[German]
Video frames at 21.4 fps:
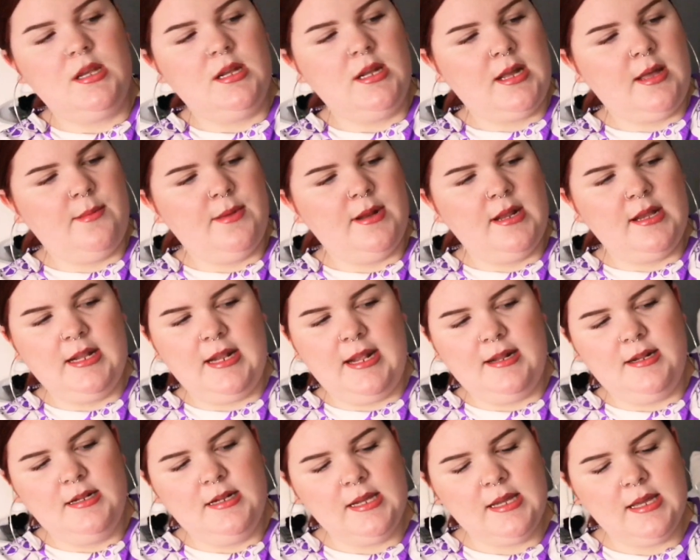Da kann man dann
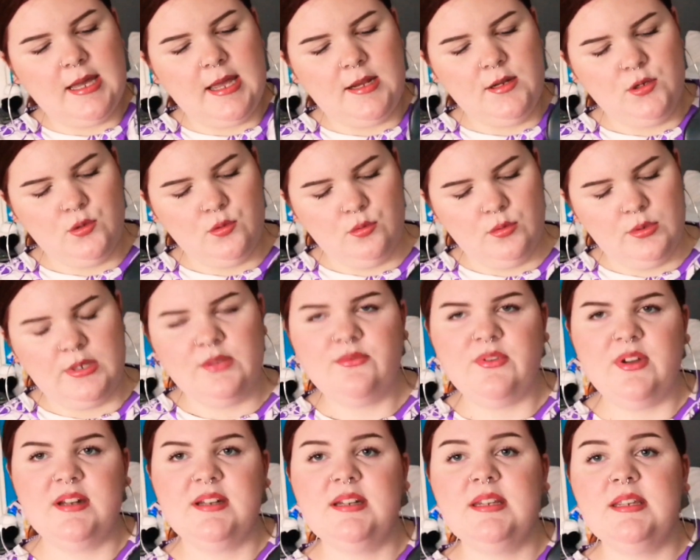kleine Dinge reintun.
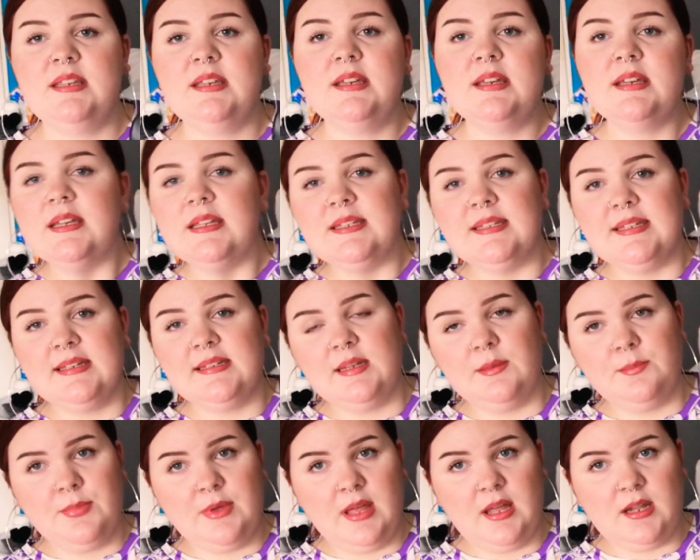Ich fand die sehr,
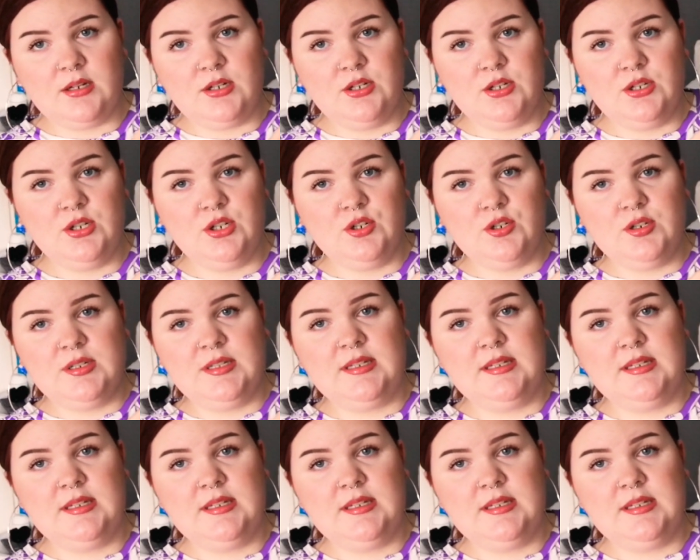sehr praktisch.